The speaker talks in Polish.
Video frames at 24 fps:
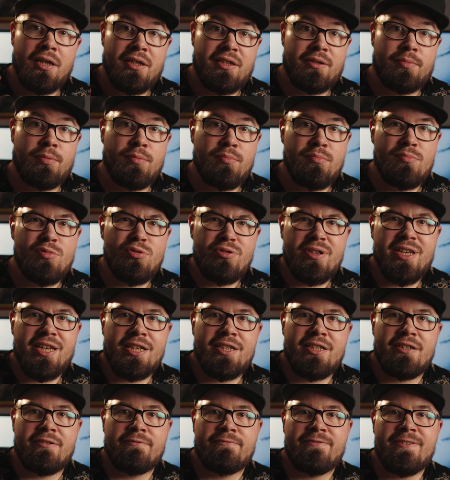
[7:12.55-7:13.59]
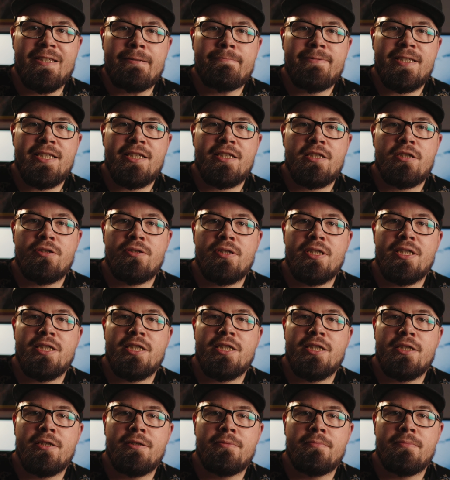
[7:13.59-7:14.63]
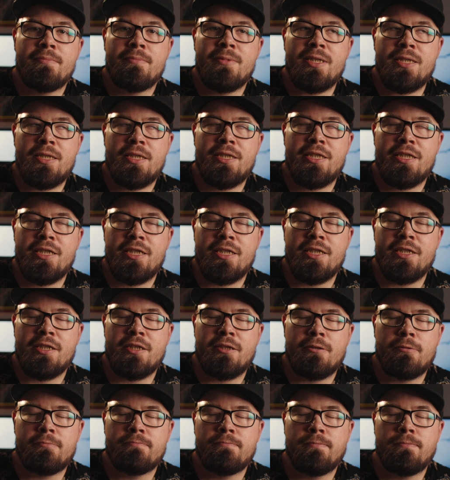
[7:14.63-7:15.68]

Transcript: Żebym mógł jeszcze w tym sezonie się nim nacieszyć.